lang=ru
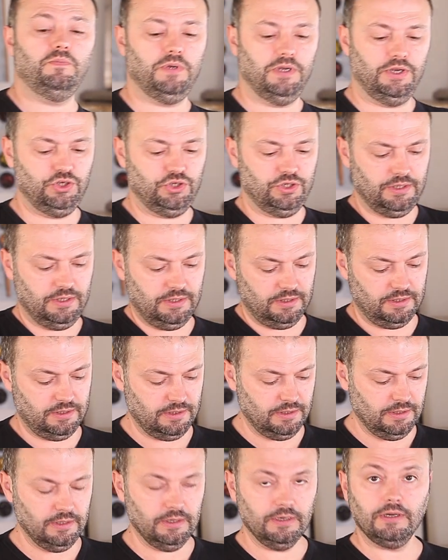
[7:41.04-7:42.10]
опять же.
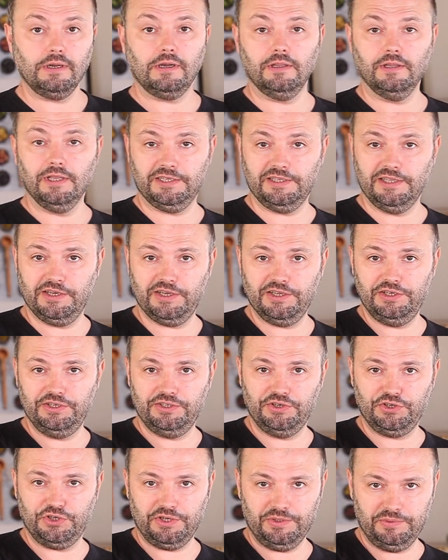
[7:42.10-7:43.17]
Классная
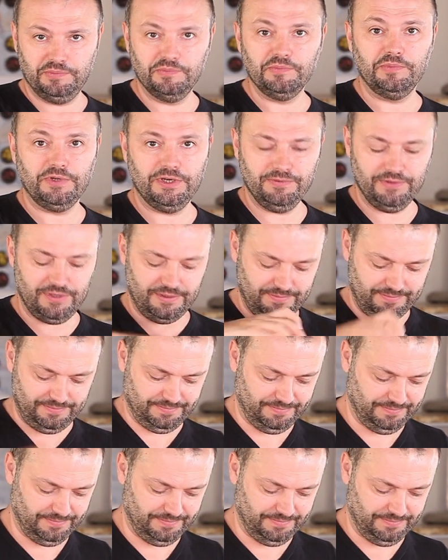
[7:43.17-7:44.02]
канистрочка, правда?